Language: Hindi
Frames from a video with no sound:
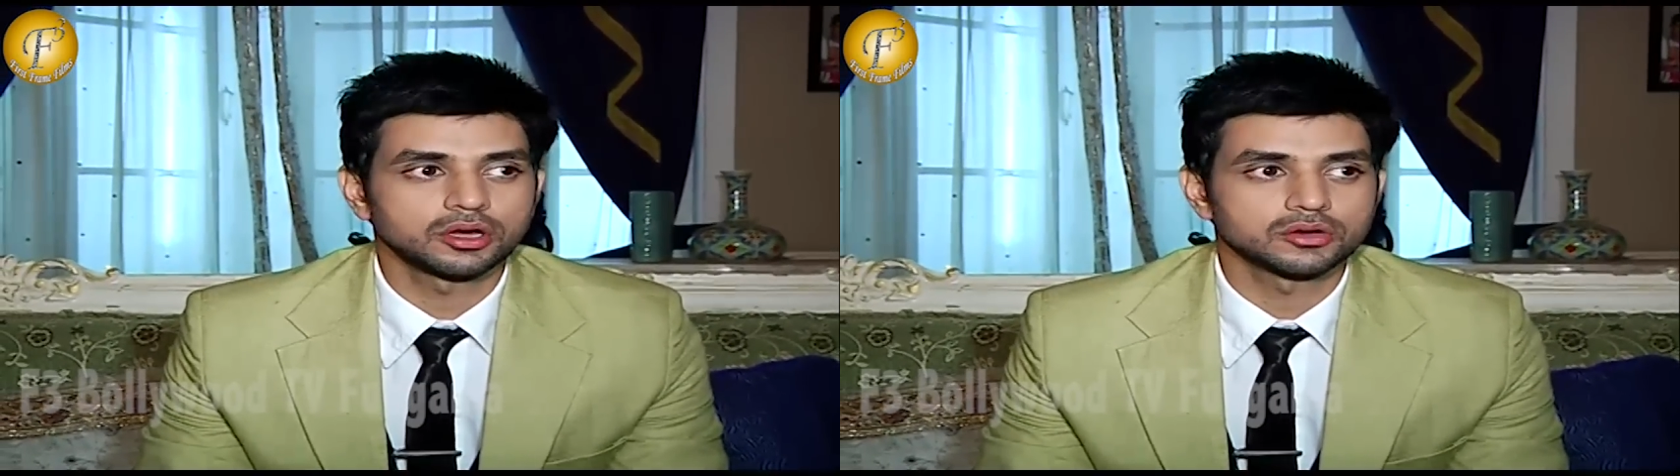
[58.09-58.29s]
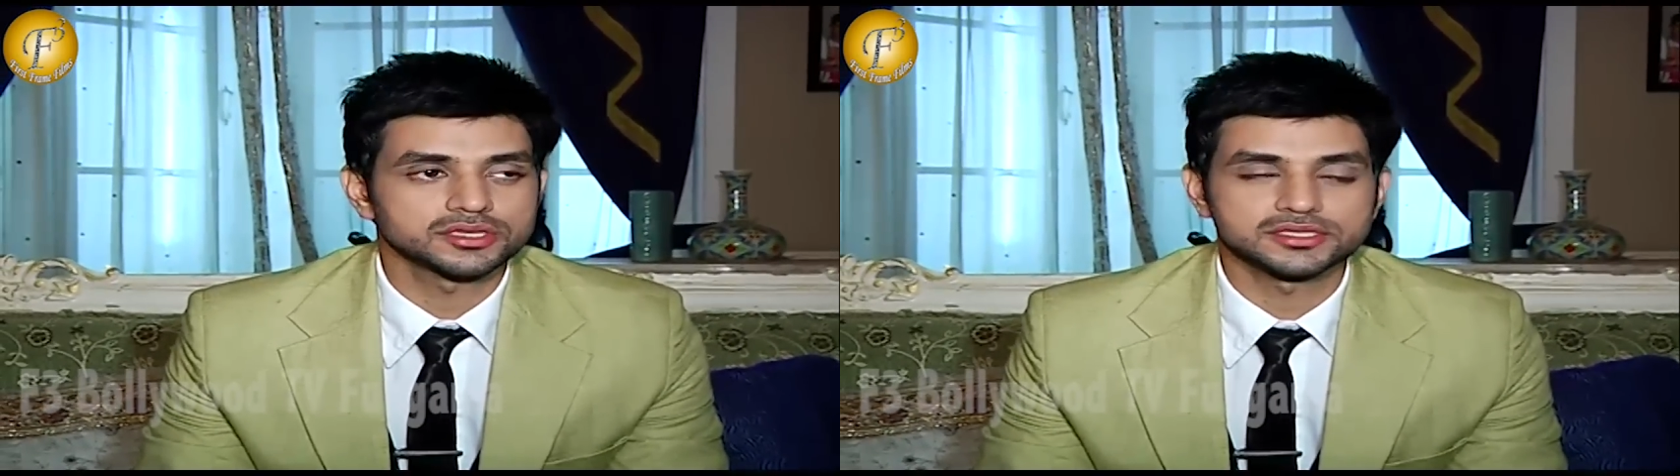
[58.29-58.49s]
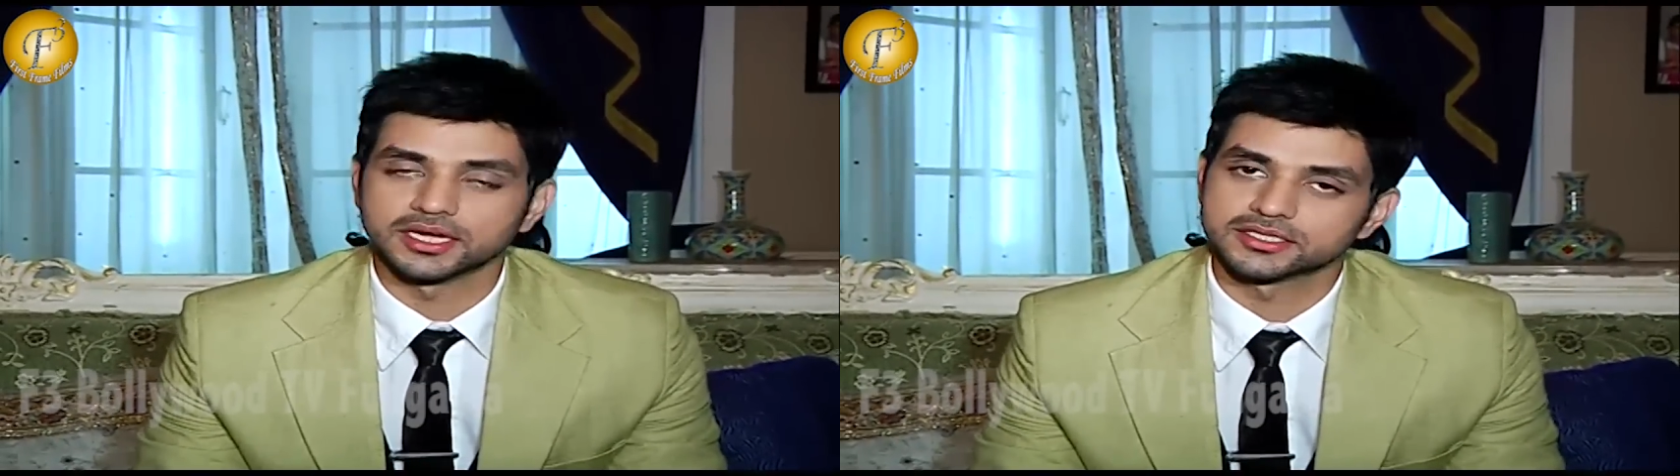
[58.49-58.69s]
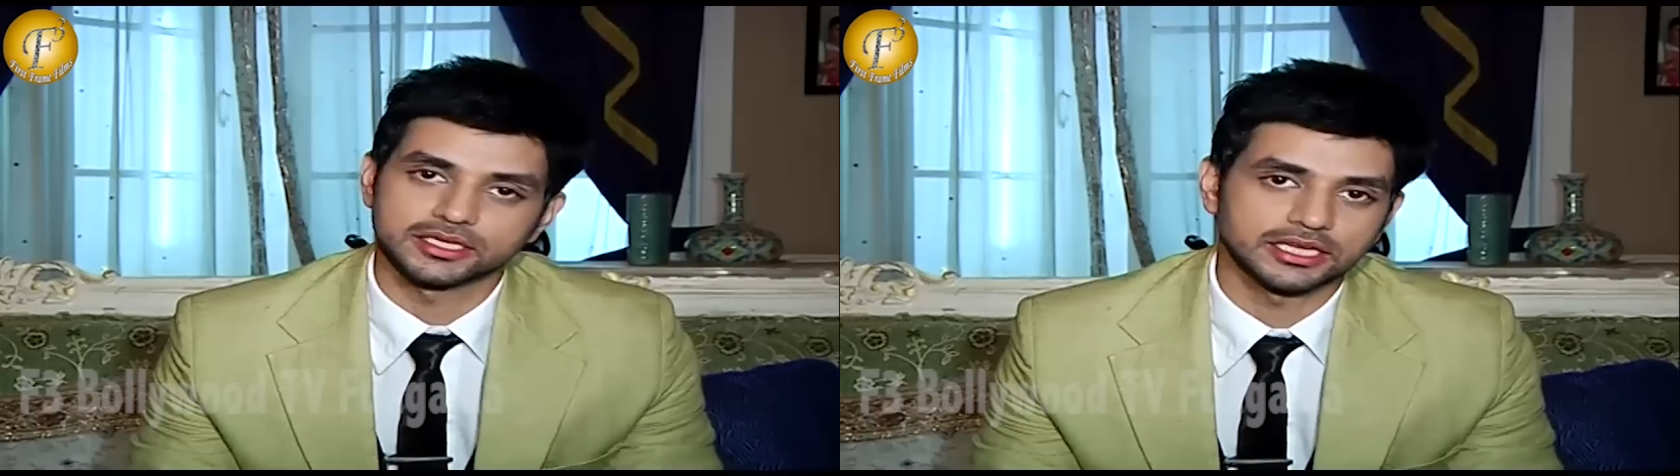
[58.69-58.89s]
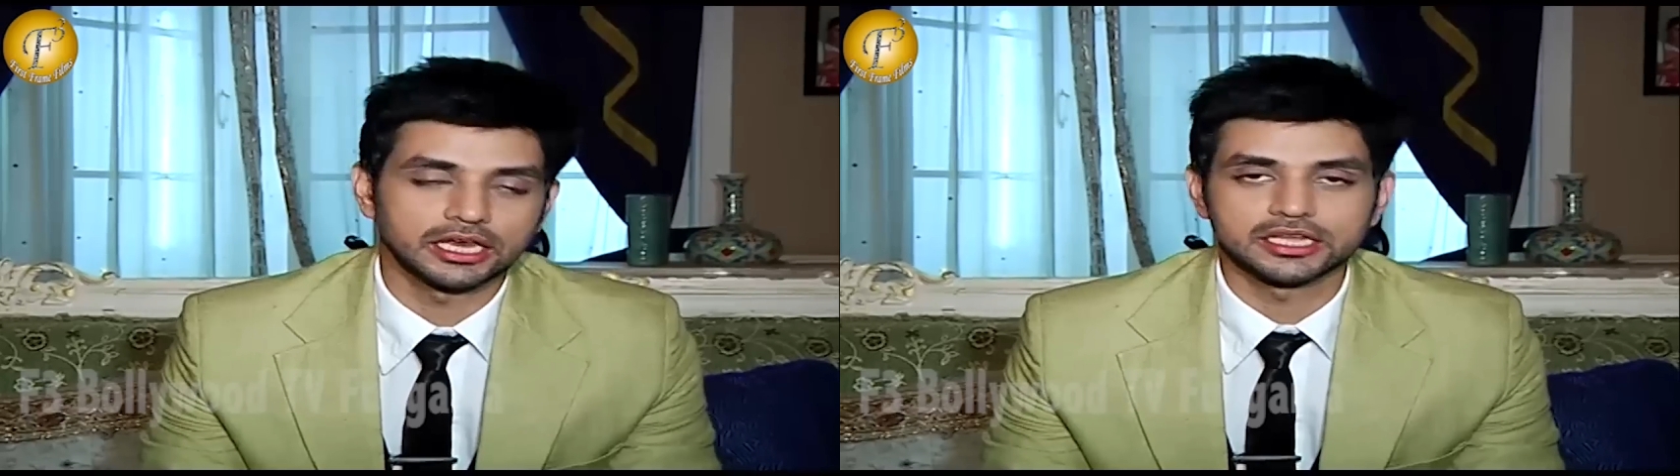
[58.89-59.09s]
और उसे इस घर से
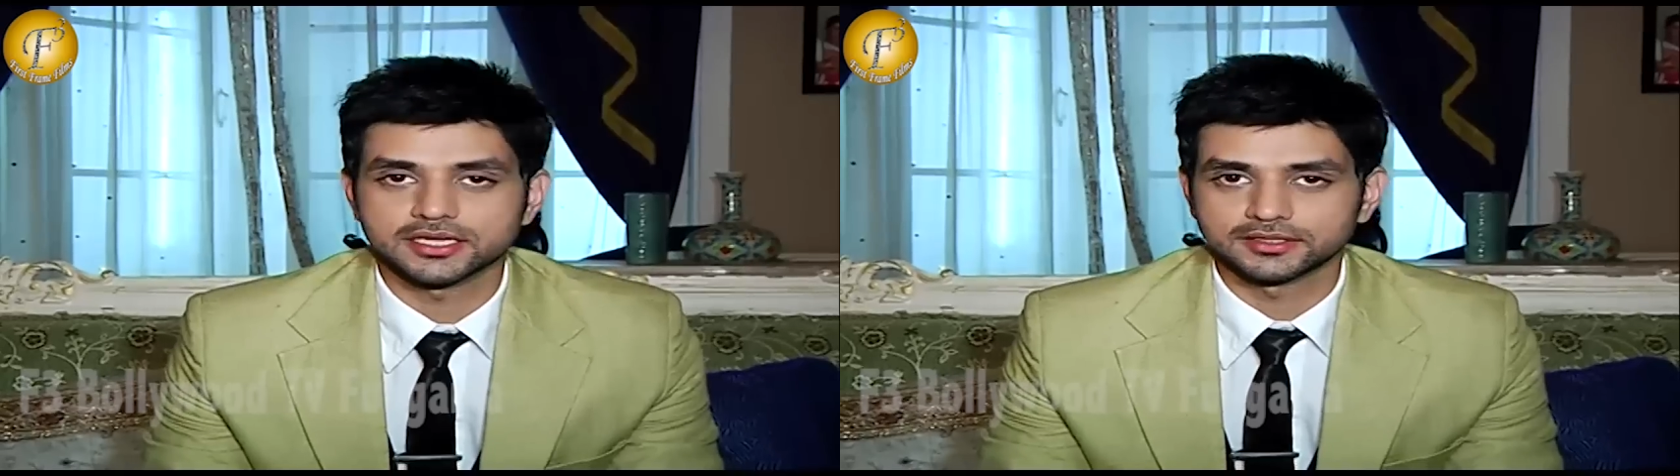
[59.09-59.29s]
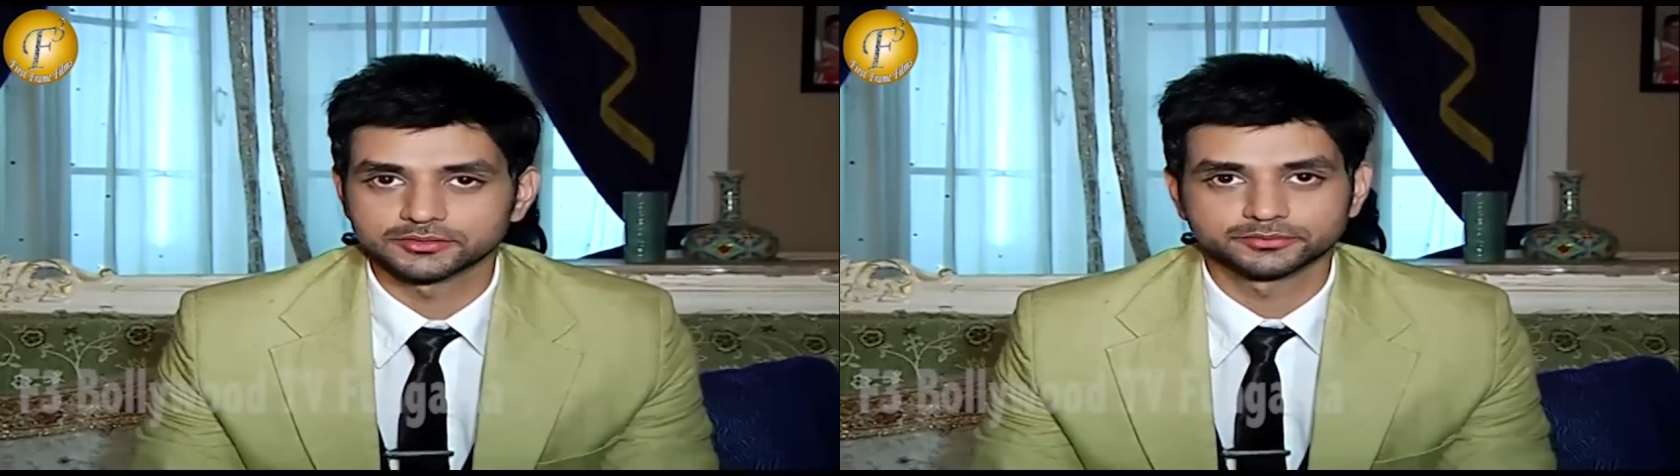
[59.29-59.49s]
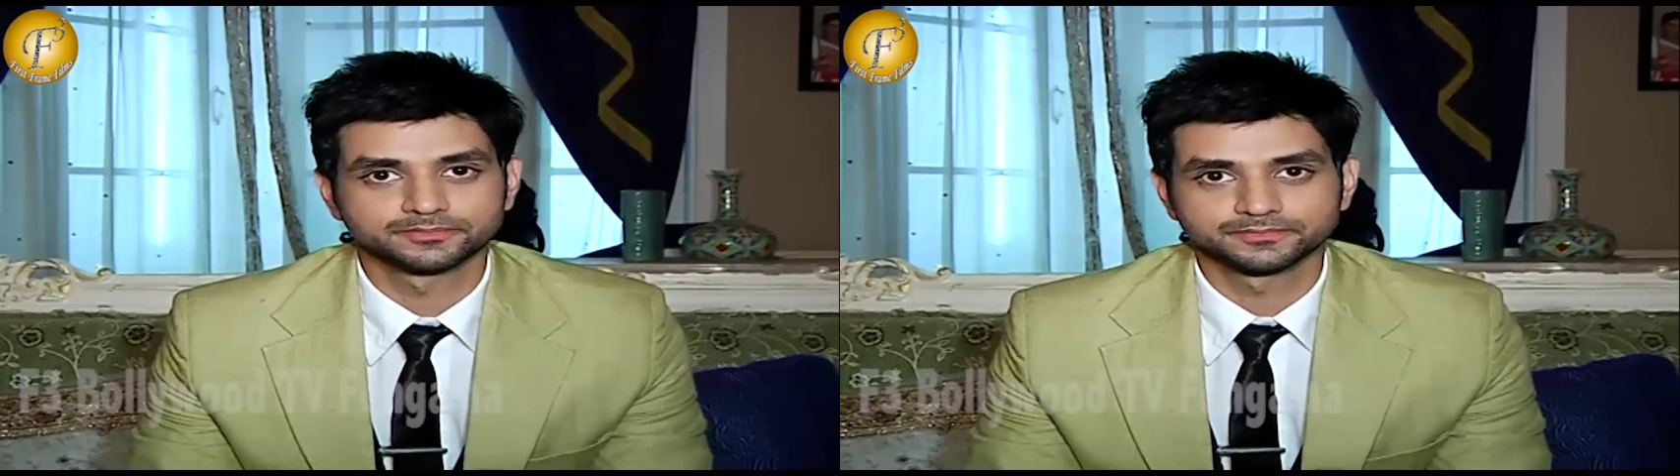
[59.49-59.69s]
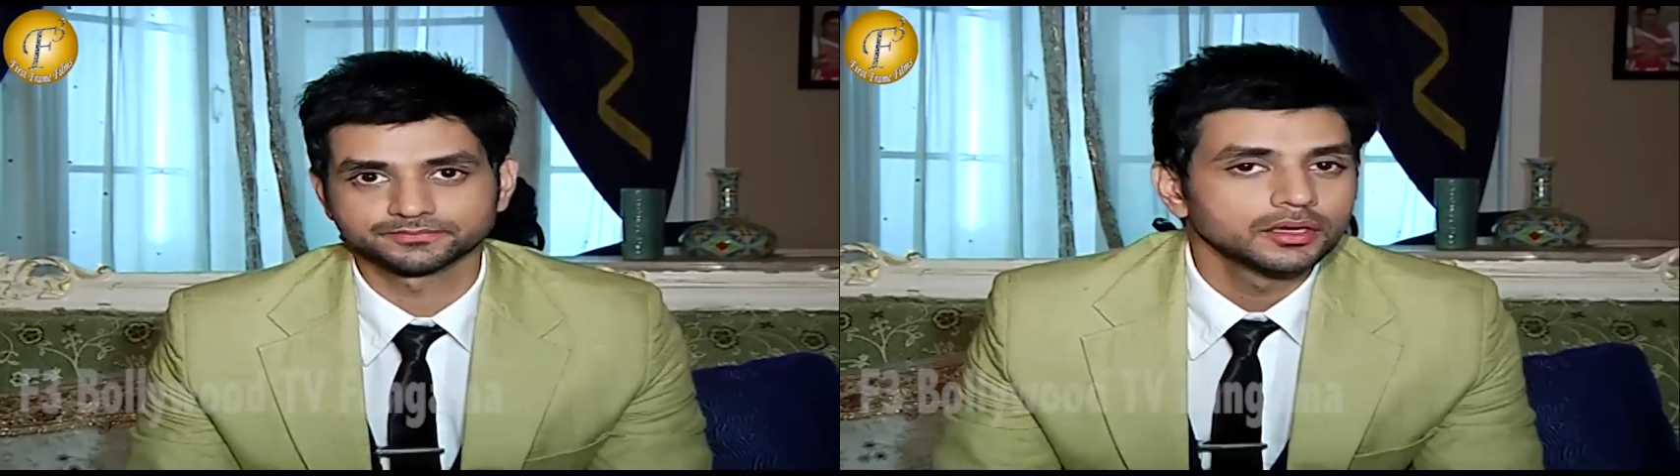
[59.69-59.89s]
निकालना चाहता हूँ